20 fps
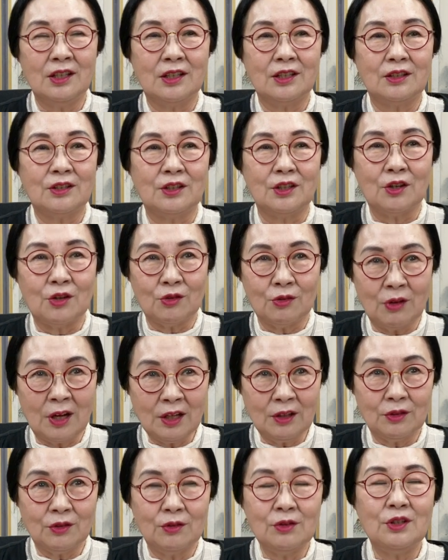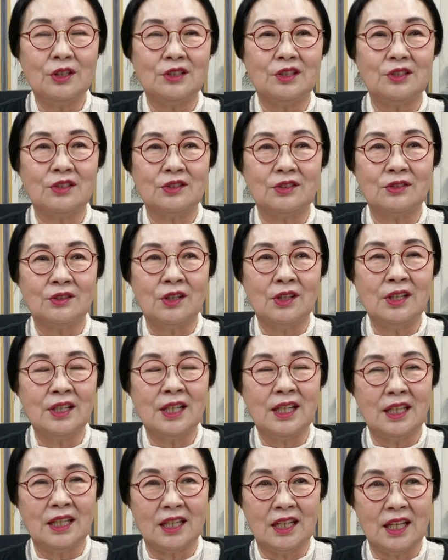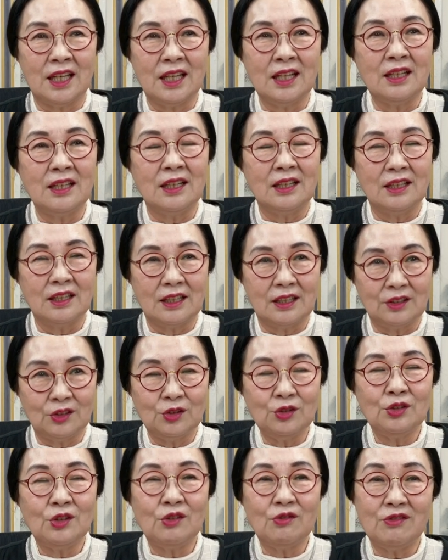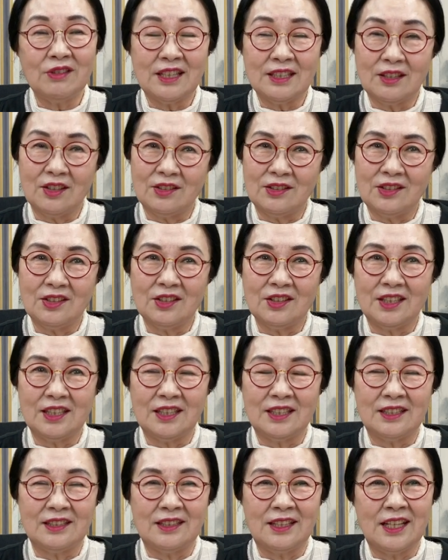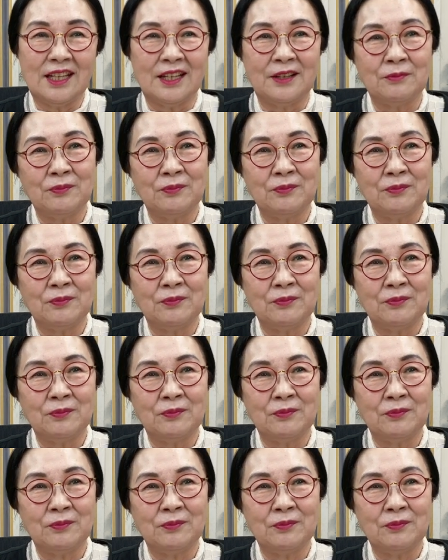그리고 콱 올려주는 것, 이게 어, 추성과 전성이 있는데,